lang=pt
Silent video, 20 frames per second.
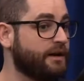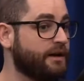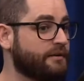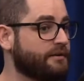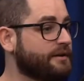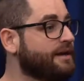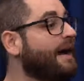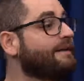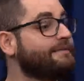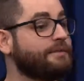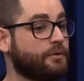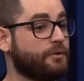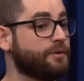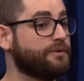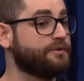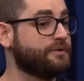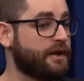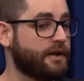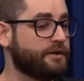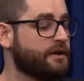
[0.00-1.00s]
inteligente
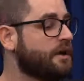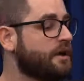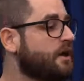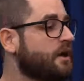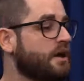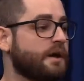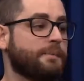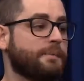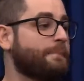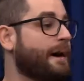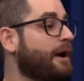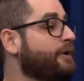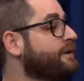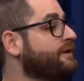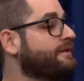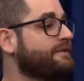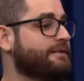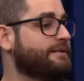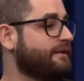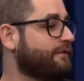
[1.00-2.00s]
isso, claro. A maioria
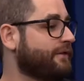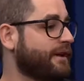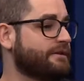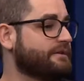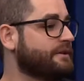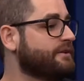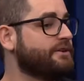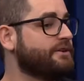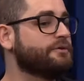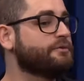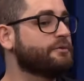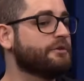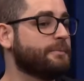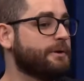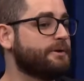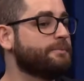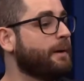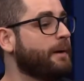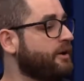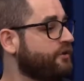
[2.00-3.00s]
desses eventos a gente
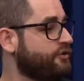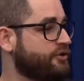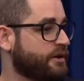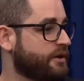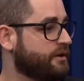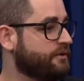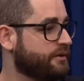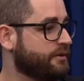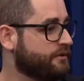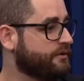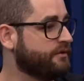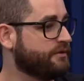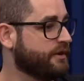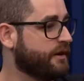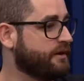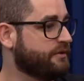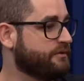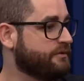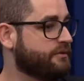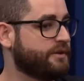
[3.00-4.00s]
normalmente perde dinheiro, sendo
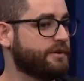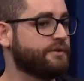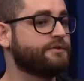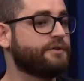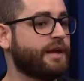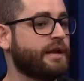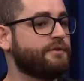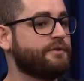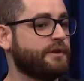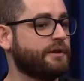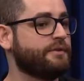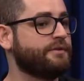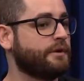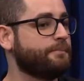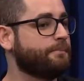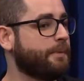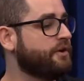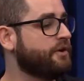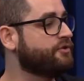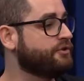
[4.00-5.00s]
sincero. Se não sai no 0 a 0
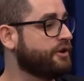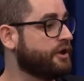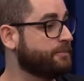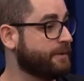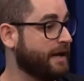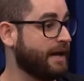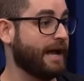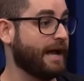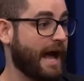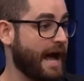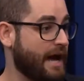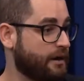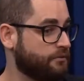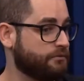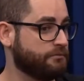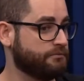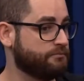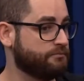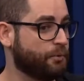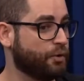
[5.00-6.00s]
perde dinheiro, porque é caro.
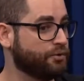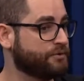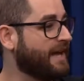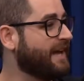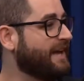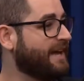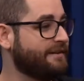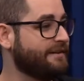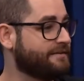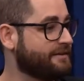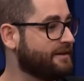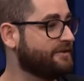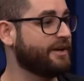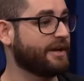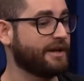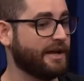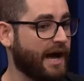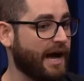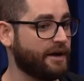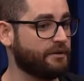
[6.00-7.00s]
É. Tá aquele stand é
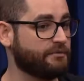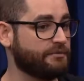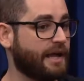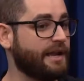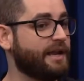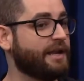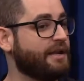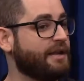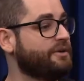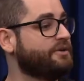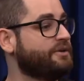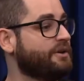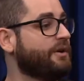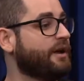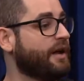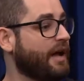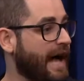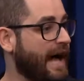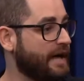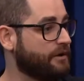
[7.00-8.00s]
caro, tá naquele chão é
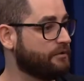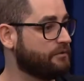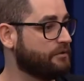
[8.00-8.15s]
caro.